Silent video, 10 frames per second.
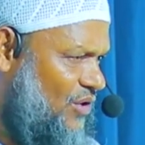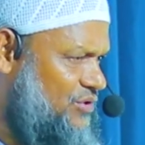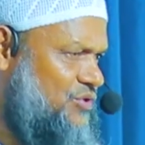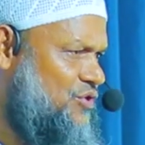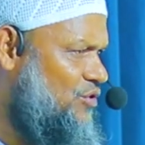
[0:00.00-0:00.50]
ও
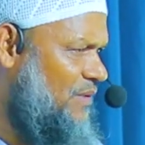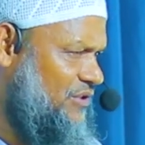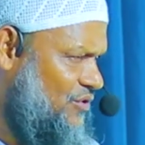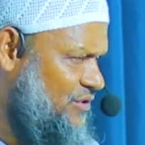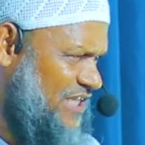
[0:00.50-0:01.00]
তো
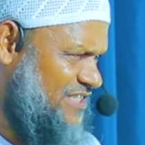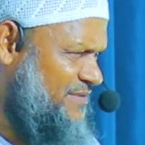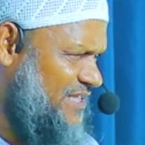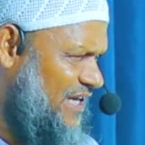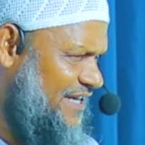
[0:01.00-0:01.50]
শুধুমাত্র তাসবি
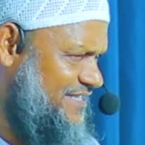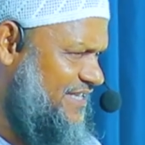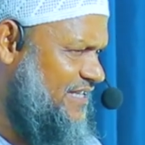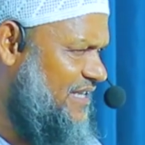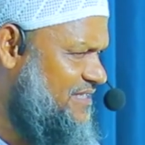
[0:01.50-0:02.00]
তাহারির
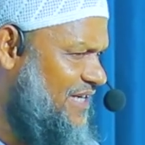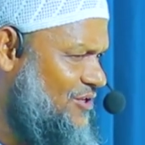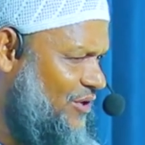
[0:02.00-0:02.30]
জিজ্ঞাসকার